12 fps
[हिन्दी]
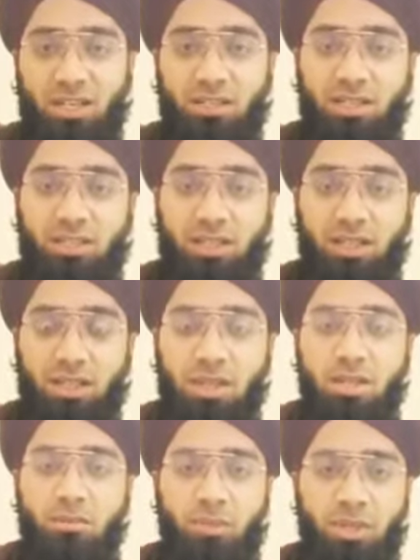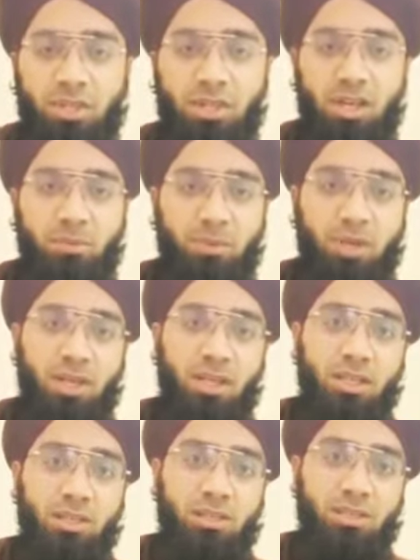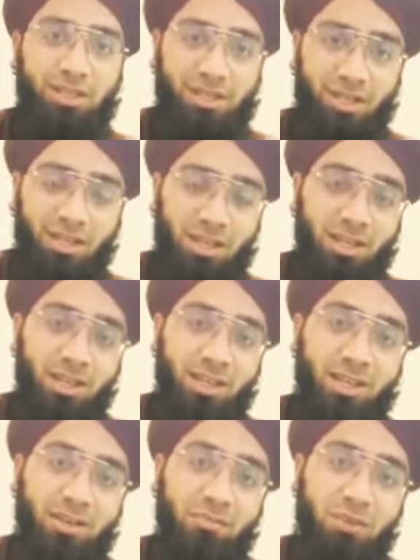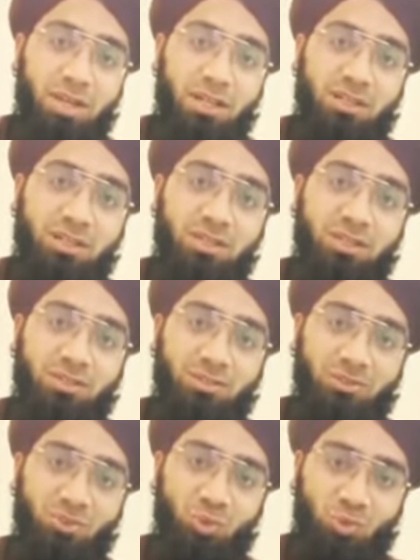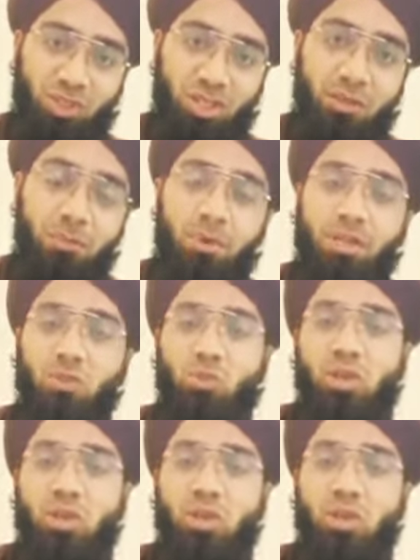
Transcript: लिया जाता है बेशक अपना है ठीक है मगर दूसरे की भी बात